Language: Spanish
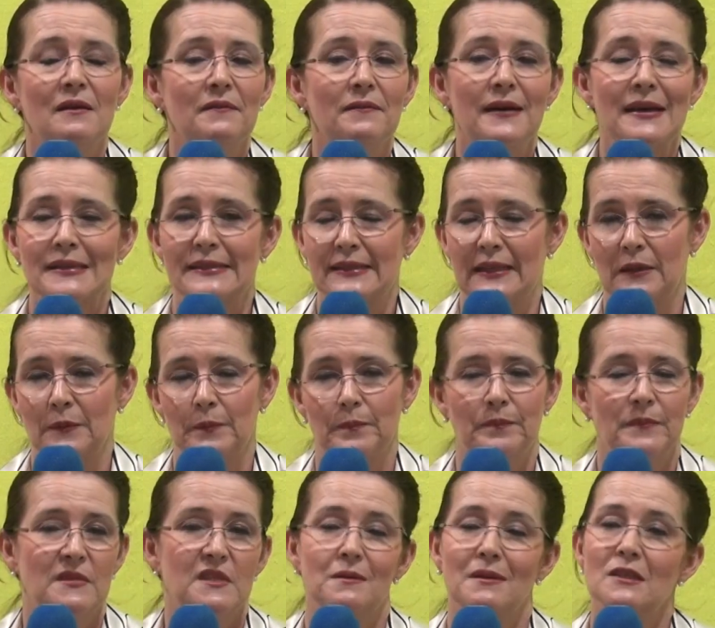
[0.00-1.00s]
Fácil.
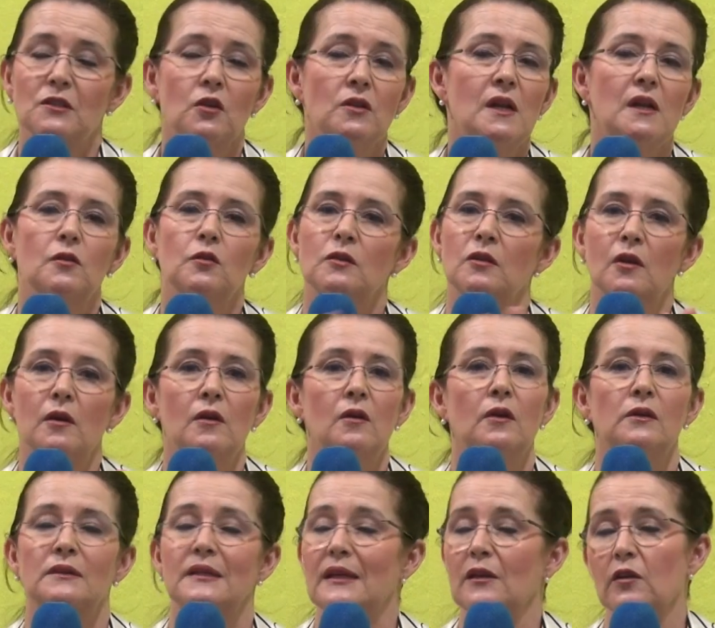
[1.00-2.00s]
Si vas con el
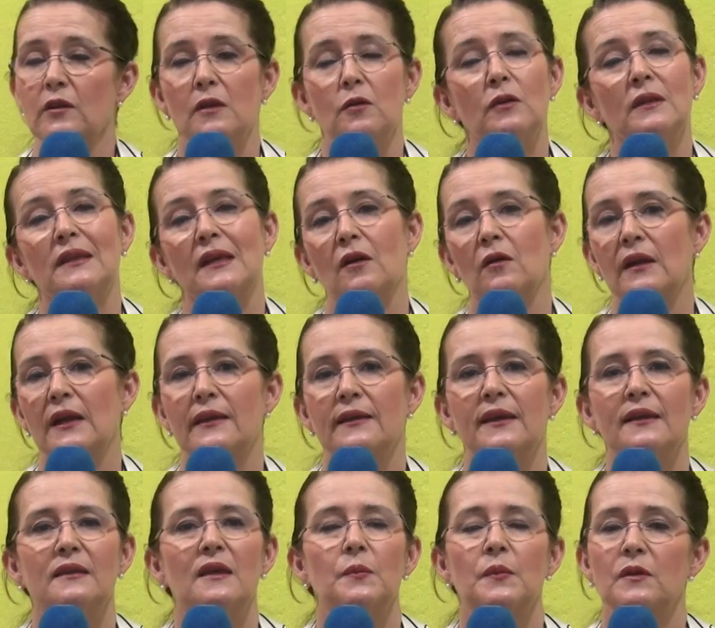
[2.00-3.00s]
nutriólogo te lo digo y te hago la
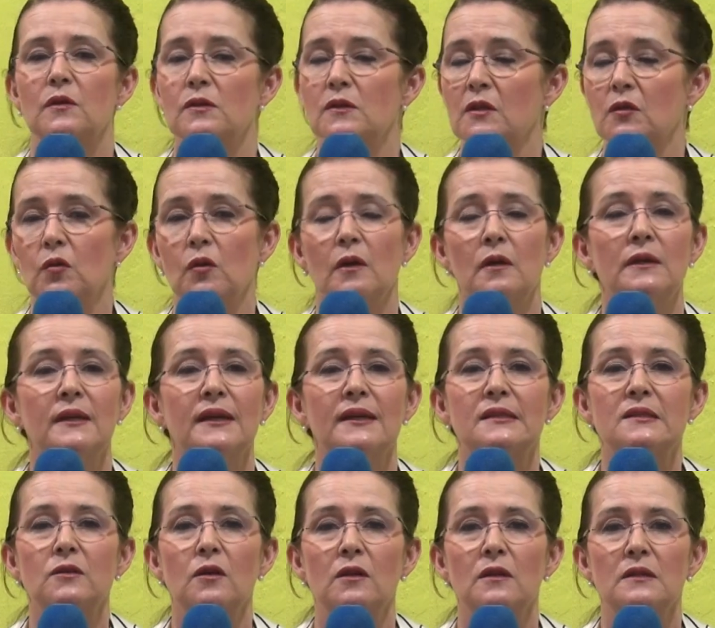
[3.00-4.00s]
dieta, pero si tú lo
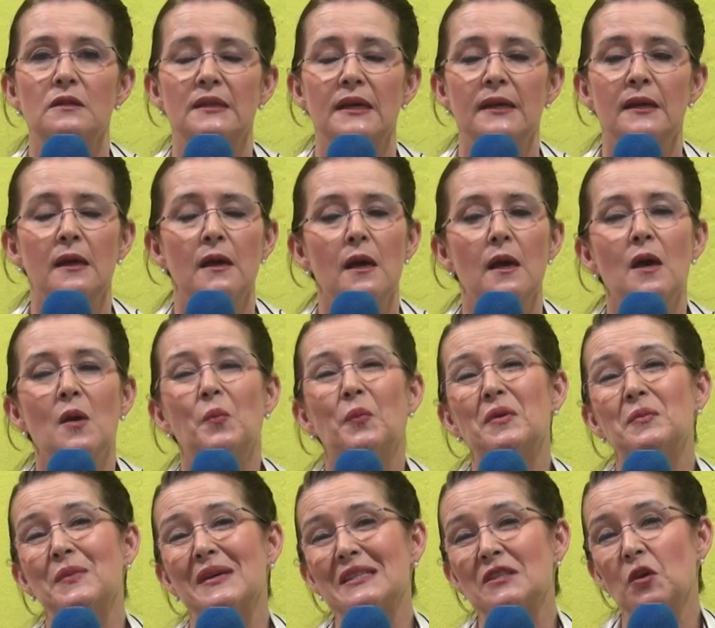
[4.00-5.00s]
quieres conocer,
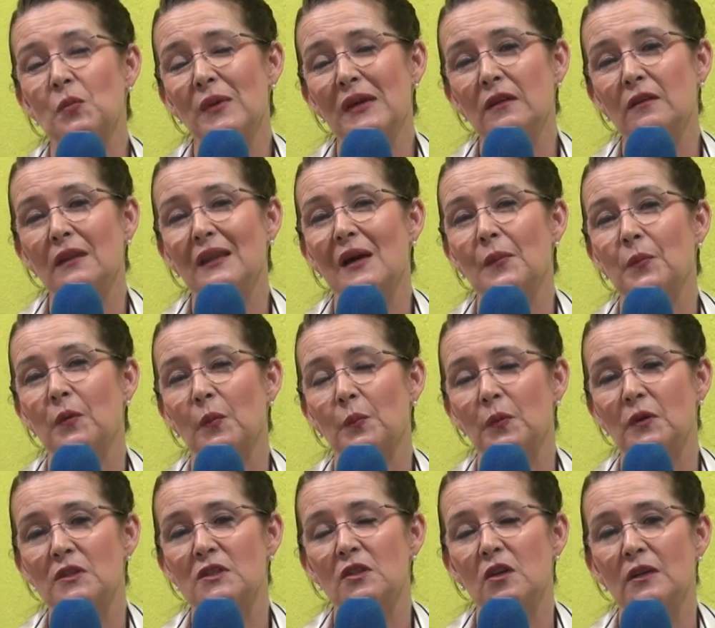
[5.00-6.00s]
pues más o menos la
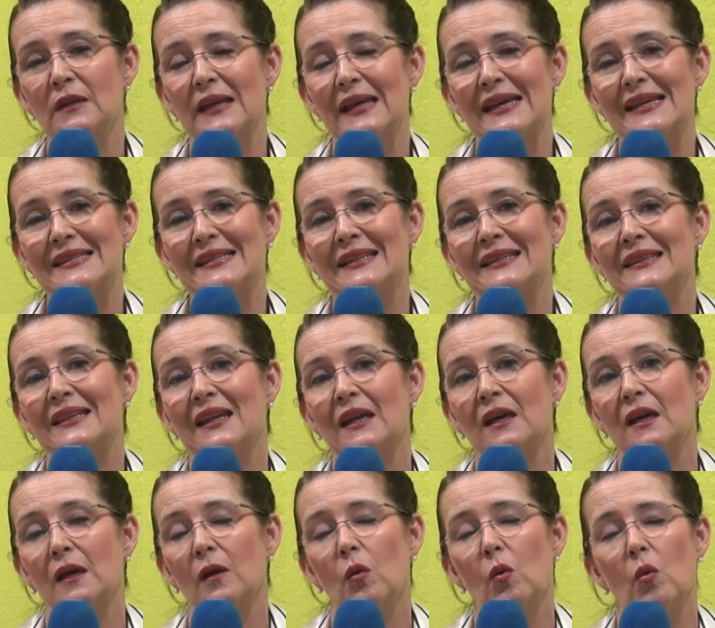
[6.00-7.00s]
proporción es
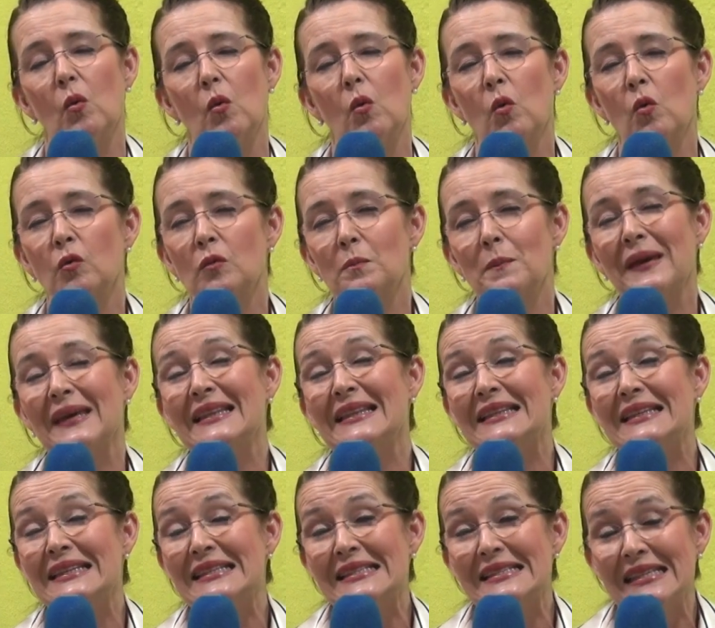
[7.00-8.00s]
entre un
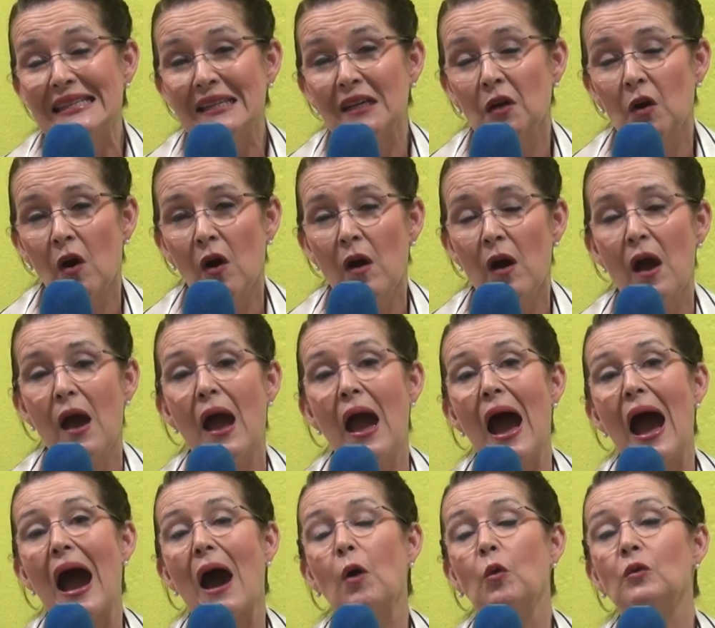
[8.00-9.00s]
25
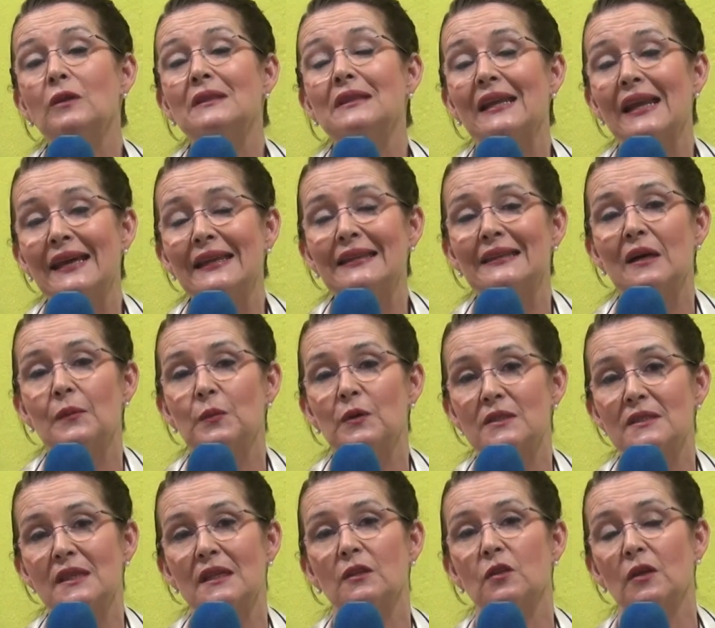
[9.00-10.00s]
a un
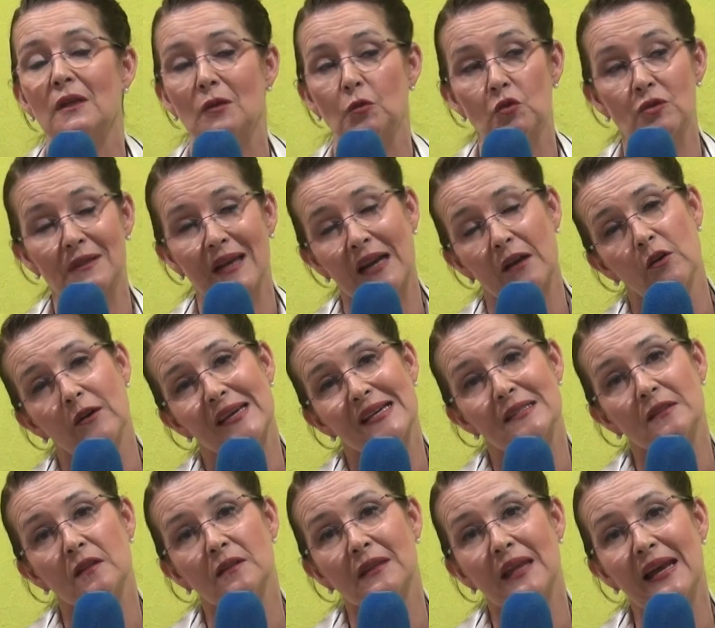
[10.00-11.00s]
30% de tus
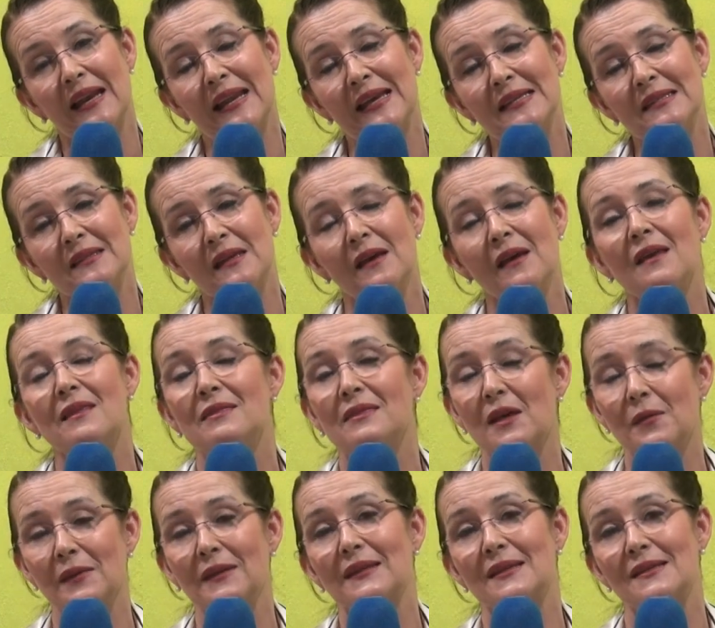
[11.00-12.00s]
calorías totales
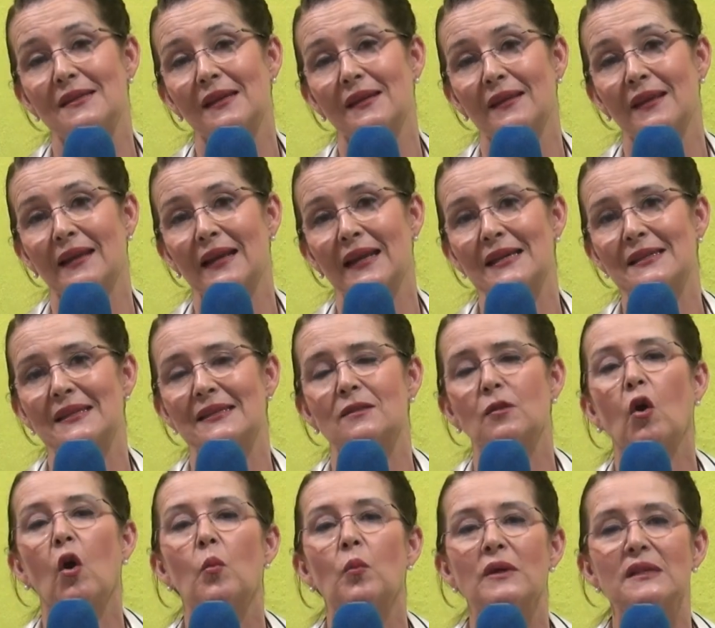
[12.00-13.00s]
deben de ser de grasas.
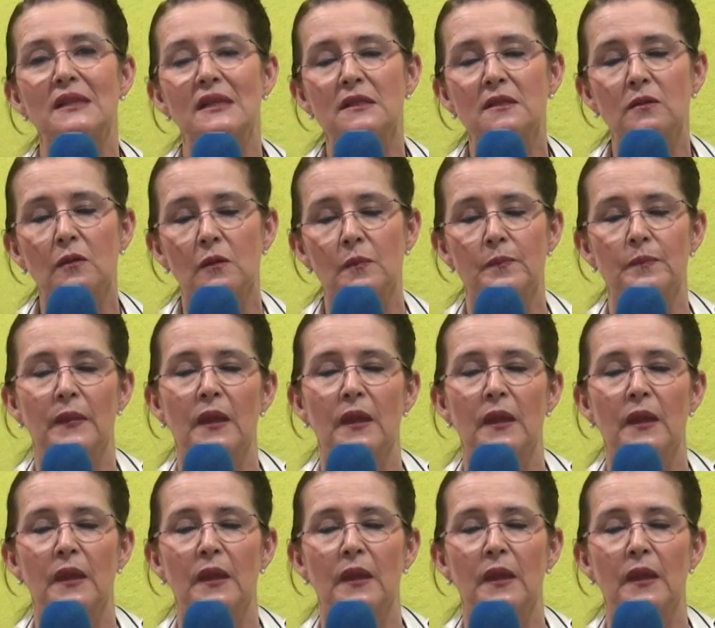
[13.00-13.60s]
¿Cómo es esto?